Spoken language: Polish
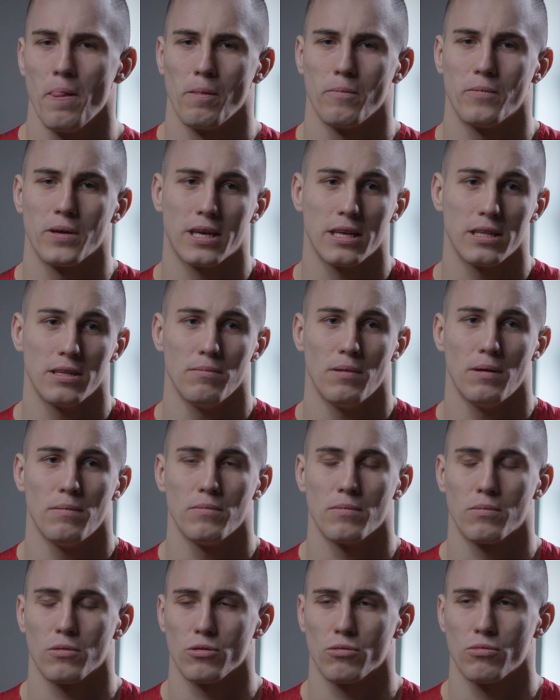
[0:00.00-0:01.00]
wie kiedy
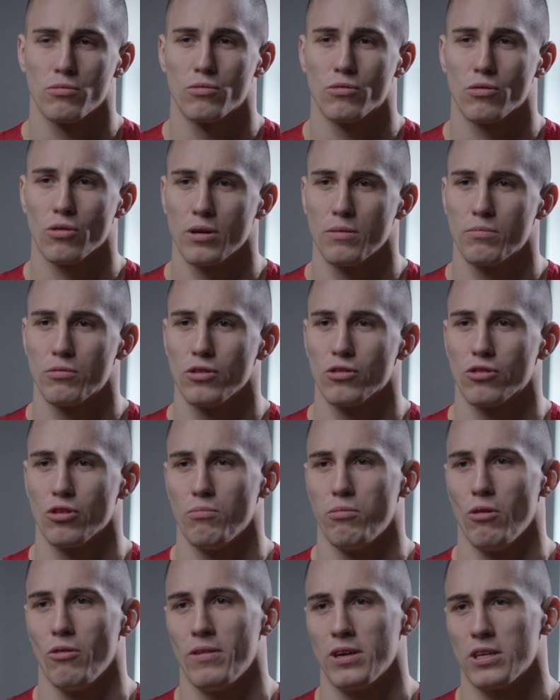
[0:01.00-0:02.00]
mam po prostu trochę
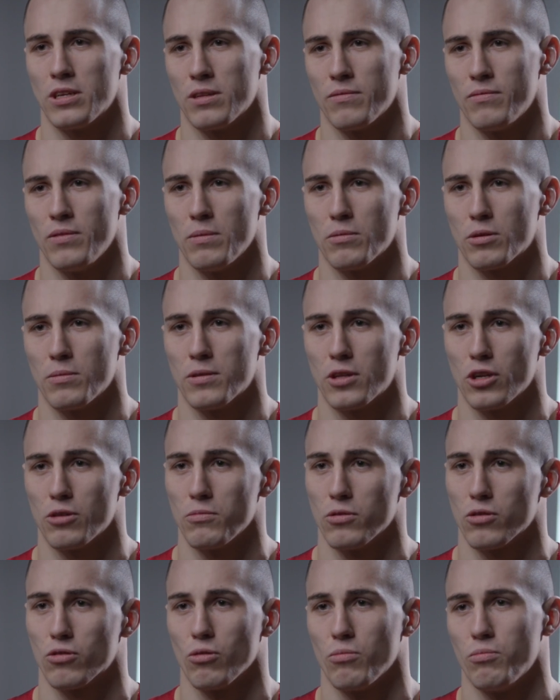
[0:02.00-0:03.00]
przystopować, wiem, że też
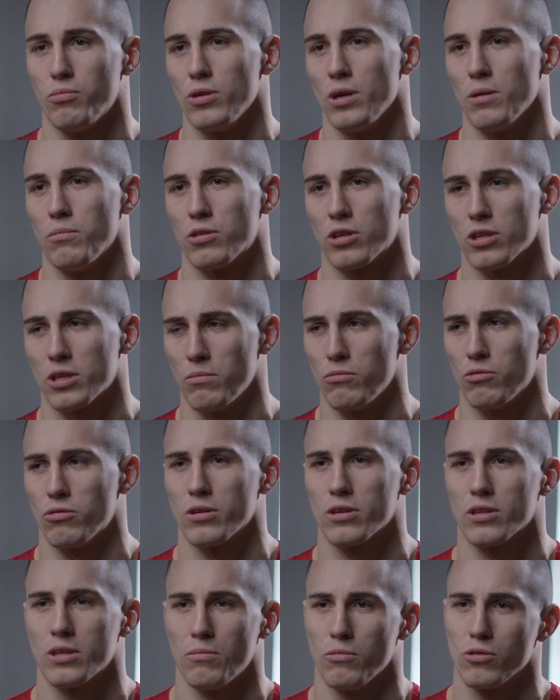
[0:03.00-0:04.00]
mnie stopuje, bo czasami
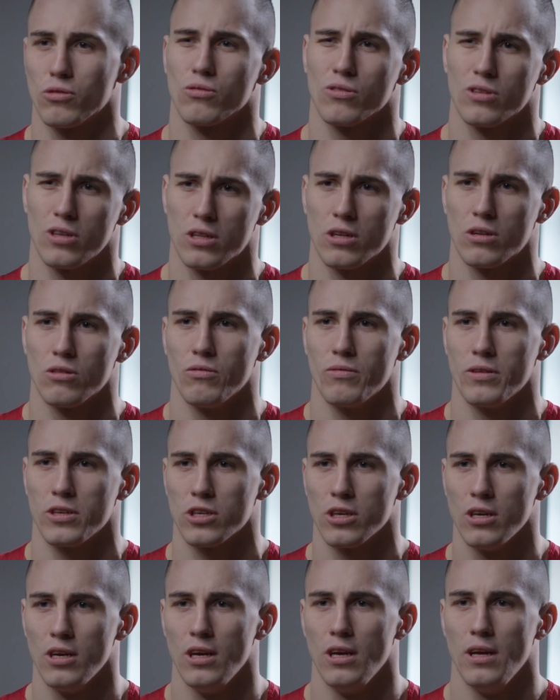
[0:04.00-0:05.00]
człowiek za mocno chce trenować,